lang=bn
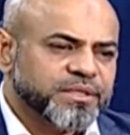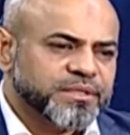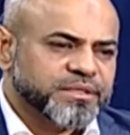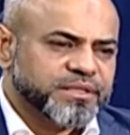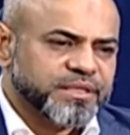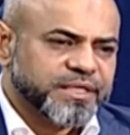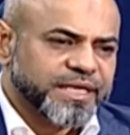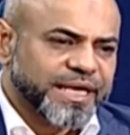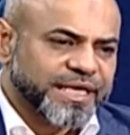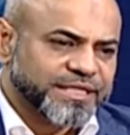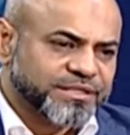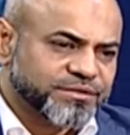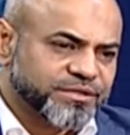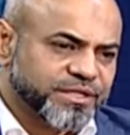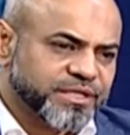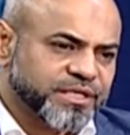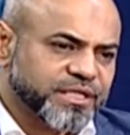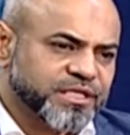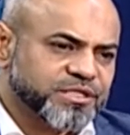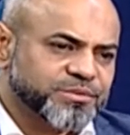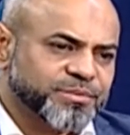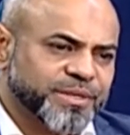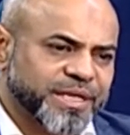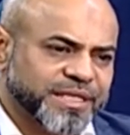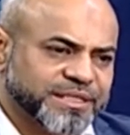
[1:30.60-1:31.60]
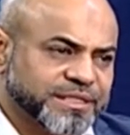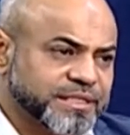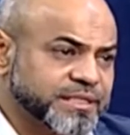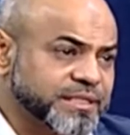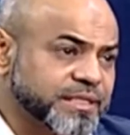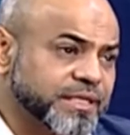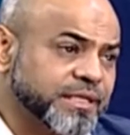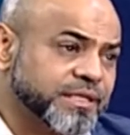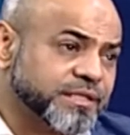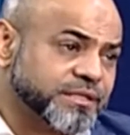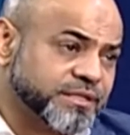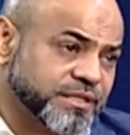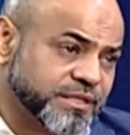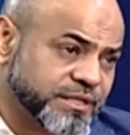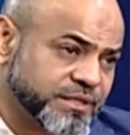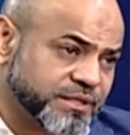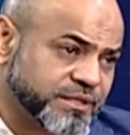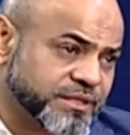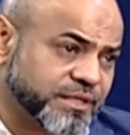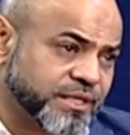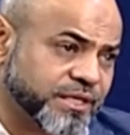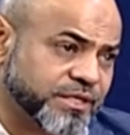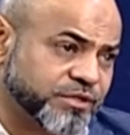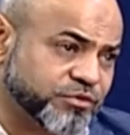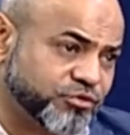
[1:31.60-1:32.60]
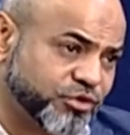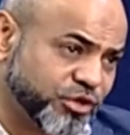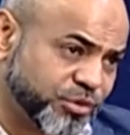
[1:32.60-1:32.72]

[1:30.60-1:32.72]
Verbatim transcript: এই যে গ্যাস্ট্রাইটিস বা অ্যাসিডিটির চিকিৎসার